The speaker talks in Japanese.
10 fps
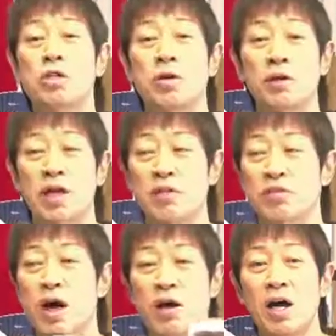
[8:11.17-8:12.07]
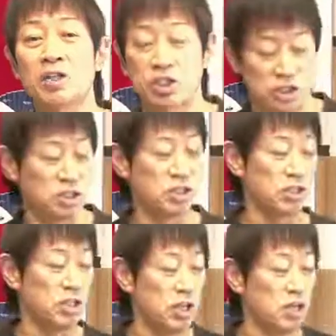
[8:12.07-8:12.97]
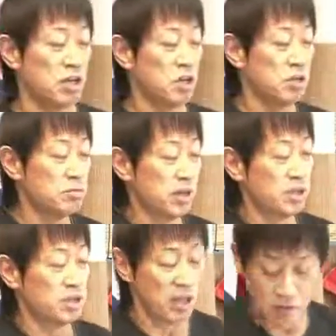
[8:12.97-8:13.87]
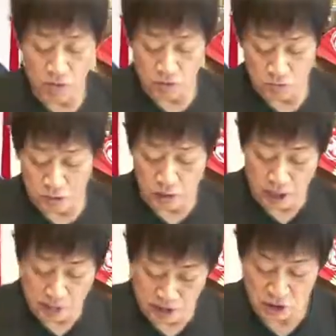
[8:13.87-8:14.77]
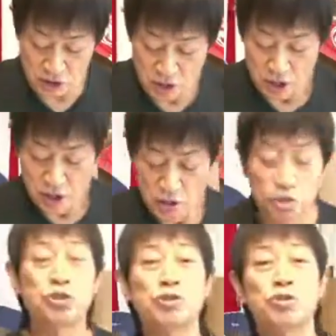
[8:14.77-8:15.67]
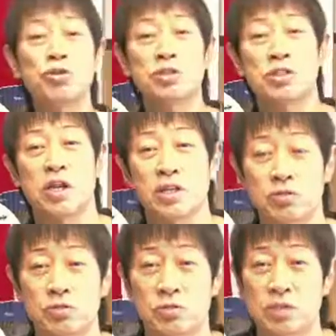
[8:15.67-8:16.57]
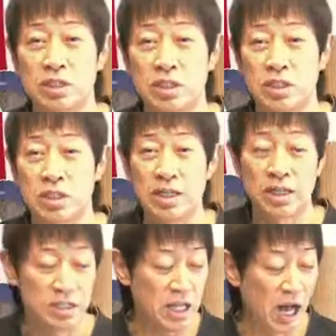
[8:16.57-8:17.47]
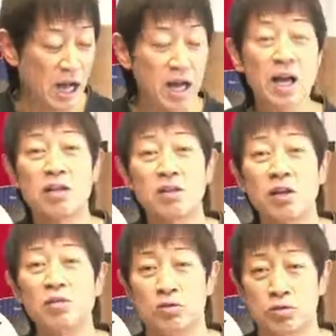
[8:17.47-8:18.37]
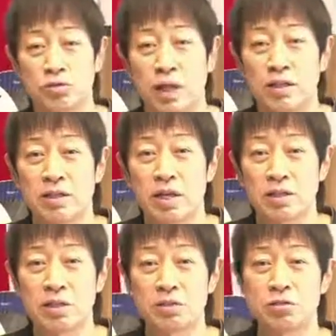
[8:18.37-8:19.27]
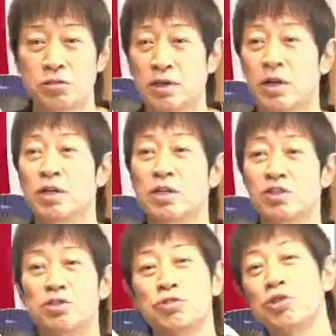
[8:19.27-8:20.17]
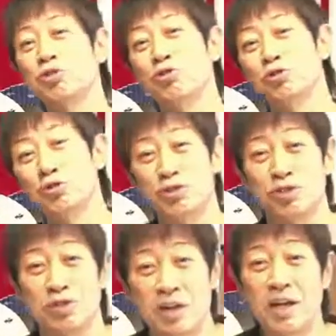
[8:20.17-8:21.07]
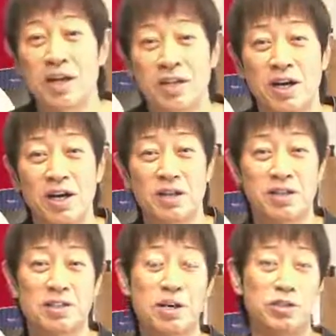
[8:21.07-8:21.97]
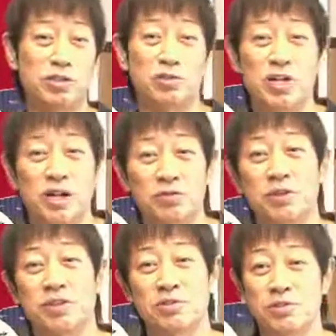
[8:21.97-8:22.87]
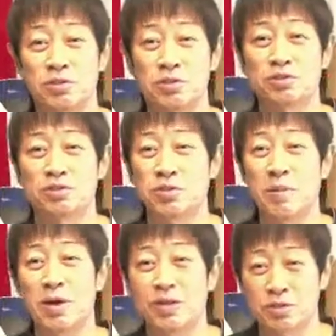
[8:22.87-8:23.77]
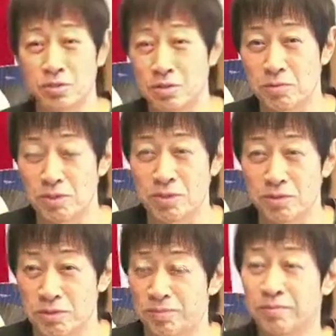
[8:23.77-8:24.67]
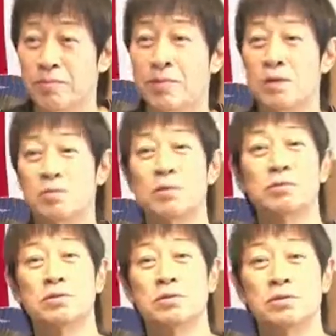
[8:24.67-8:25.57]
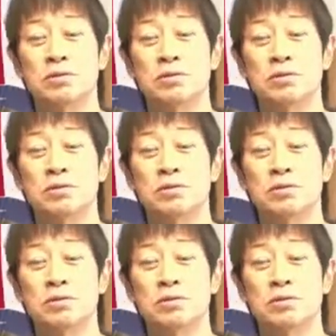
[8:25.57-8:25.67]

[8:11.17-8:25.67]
縄県那覇市で生まれておられます14歳の時に那覇手というね那覇手っていうのは首里城の首里とかね那覇那覇市の那覇とかっていうことでそういう名前がついてますけど、まあの